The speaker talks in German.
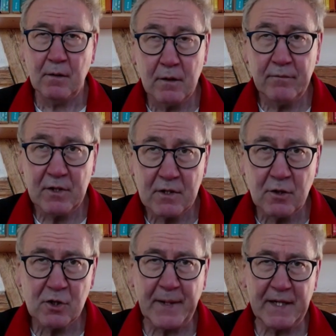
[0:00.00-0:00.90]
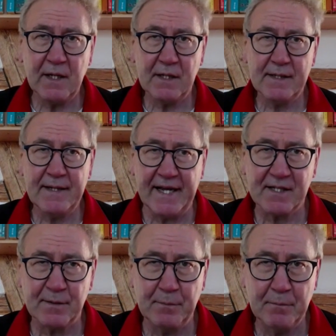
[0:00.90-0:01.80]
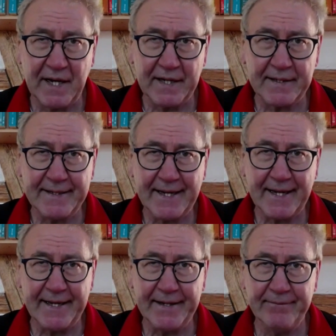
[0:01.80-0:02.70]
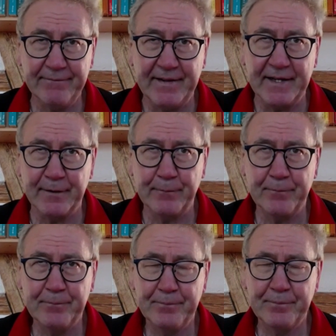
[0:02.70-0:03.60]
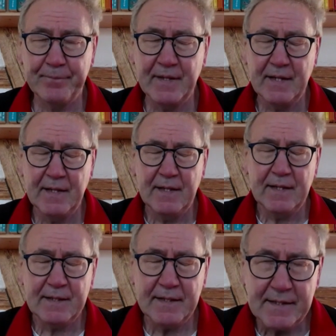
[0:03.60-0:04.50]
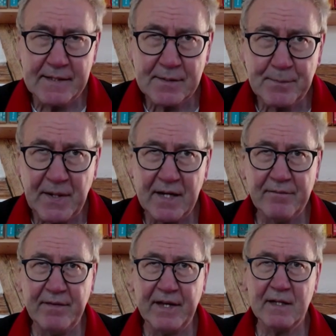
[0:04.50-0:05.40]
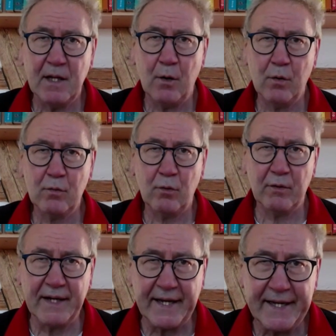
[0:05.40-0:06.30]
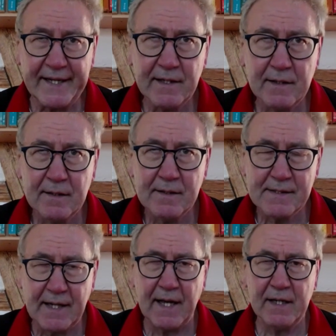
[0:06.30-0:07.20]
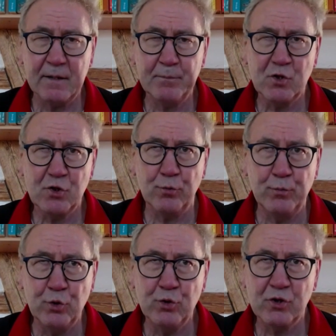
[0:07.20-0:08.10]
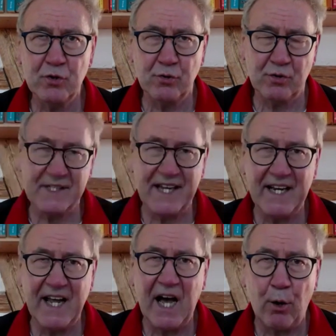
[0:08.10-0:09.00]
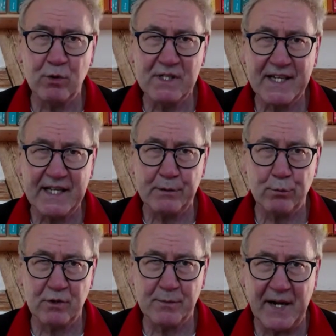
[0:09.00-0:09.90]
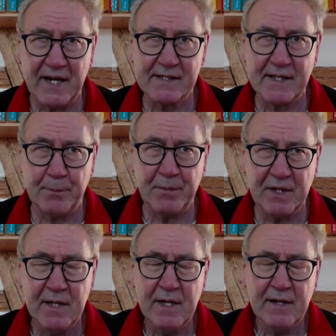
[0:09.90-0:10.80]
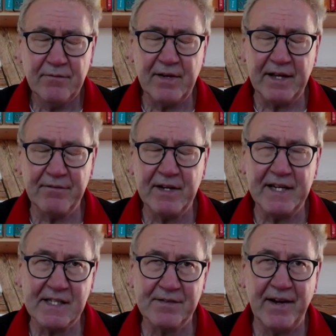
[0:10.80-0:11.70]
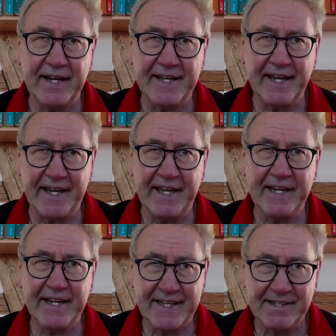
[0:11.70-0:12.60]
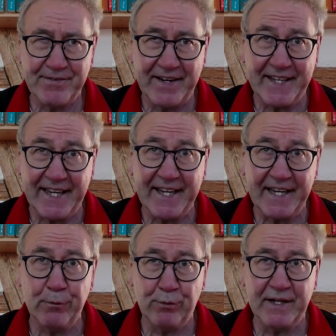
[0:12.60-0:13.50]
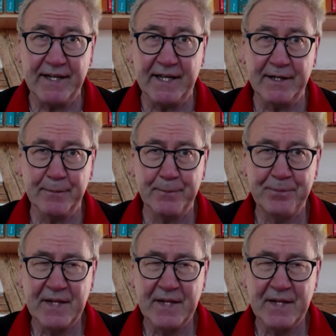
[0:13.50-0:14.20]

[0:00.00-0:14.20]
Heute wird es noch spannender als in den ersten beiden Teilen werden. Denn dieses Mal werden auch konkrete Zahlen zum Nutzen sozialer Ausgrenzungsmaßnahmen, wie etwa der 2G-Regelung genannt.